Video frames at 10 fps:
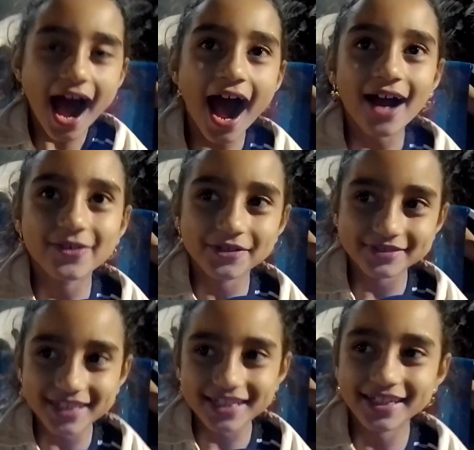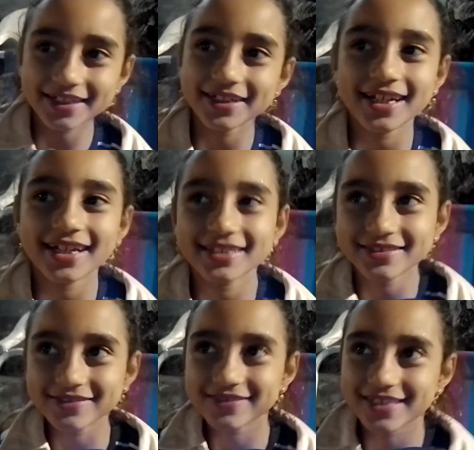Ah, contar que ele
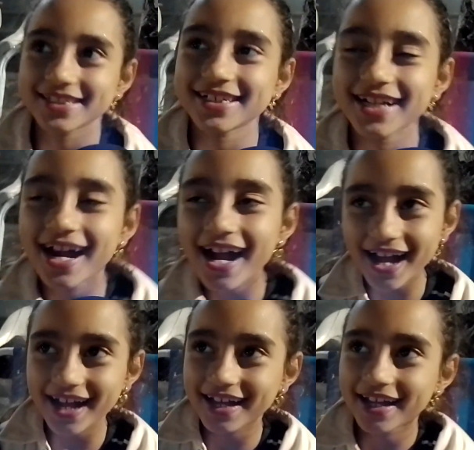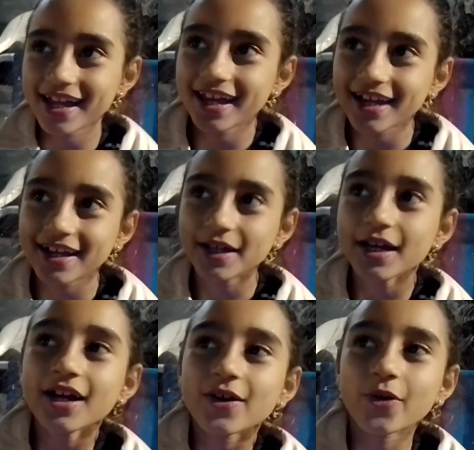não queria é,
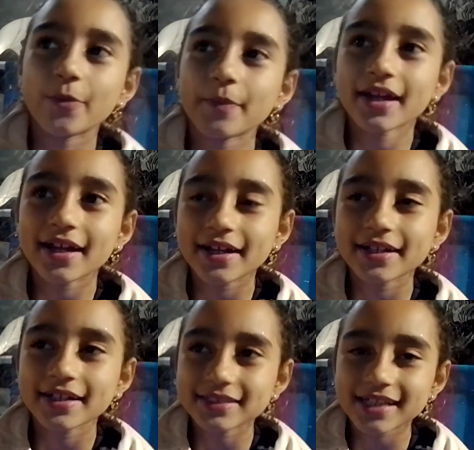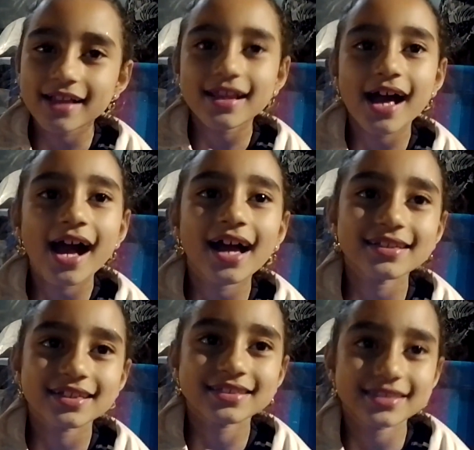comer
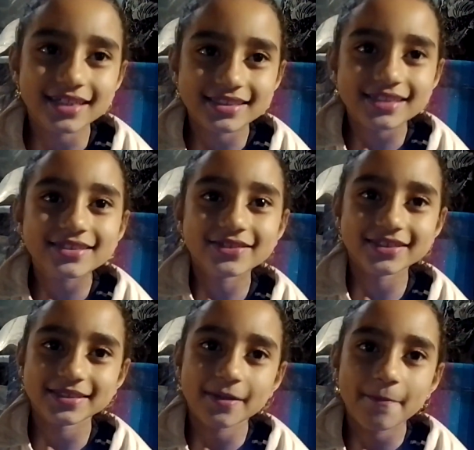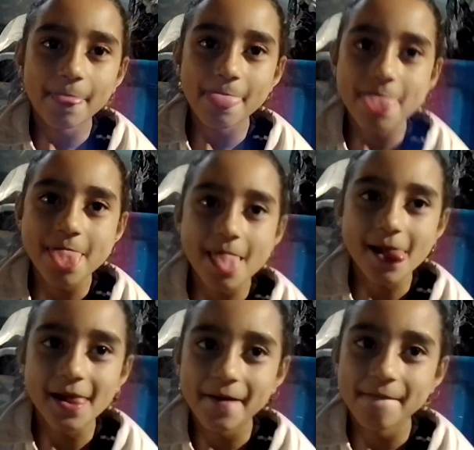salada, assim, essas coisas.
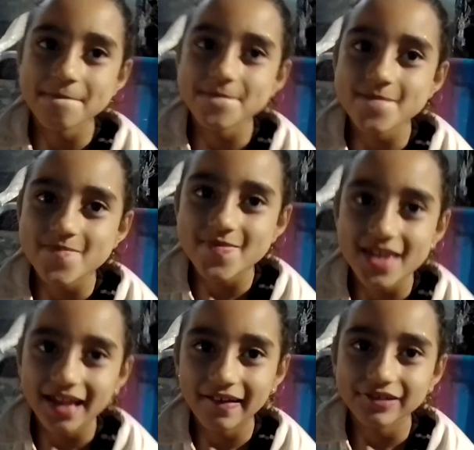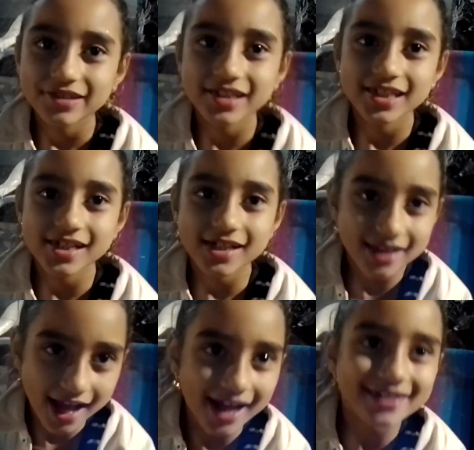E a gente deve comer salada?
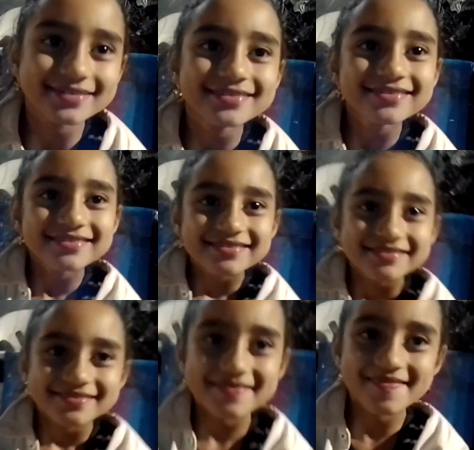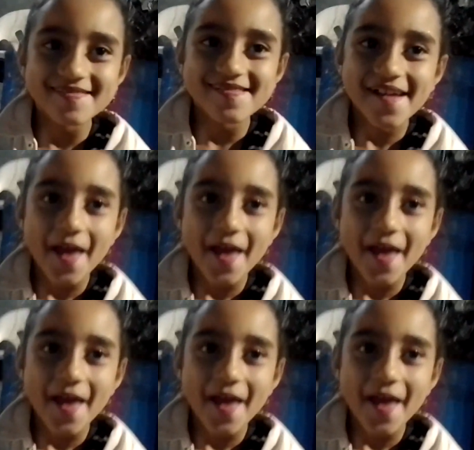Claro. Por quê?